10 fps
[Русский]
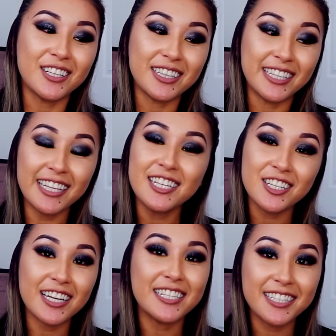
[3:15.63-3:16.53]
я
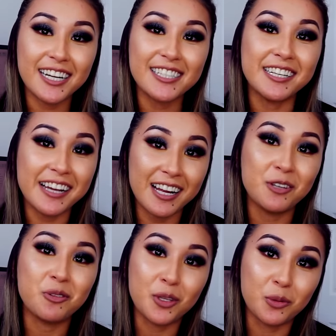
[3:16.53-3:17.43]
начала искать
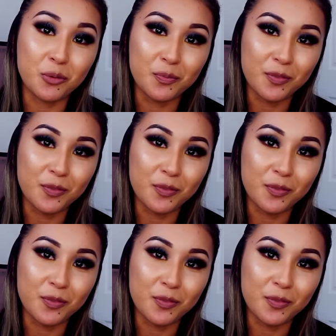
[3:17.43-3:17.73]
реальную еду.